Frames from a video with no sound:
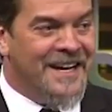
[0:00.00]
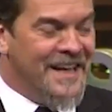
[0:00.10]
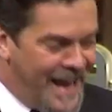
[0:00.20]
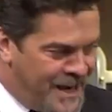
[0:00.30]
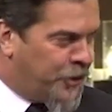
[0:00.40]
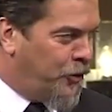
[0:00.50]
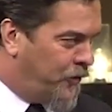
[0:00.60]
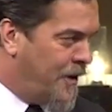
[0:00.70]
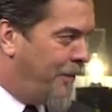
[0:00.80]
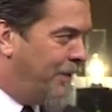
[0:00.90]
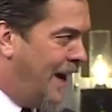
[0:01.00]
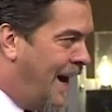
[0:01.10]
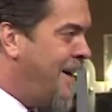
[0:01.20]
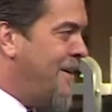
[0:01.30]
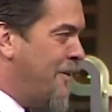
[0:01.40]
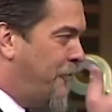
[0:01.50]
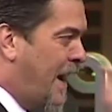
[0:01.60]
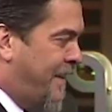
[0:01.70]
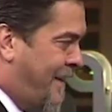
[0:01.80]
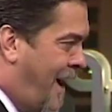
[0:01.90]
yeni Güzin abla
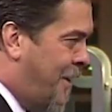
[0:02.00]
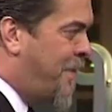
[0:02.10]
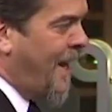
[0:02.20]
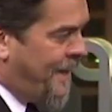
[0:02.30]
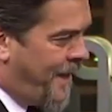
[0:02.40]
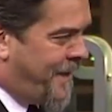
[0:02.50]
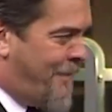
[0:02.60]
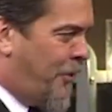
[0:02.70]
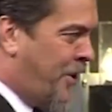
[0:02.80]
Feyza Hanım yeni dediğim o da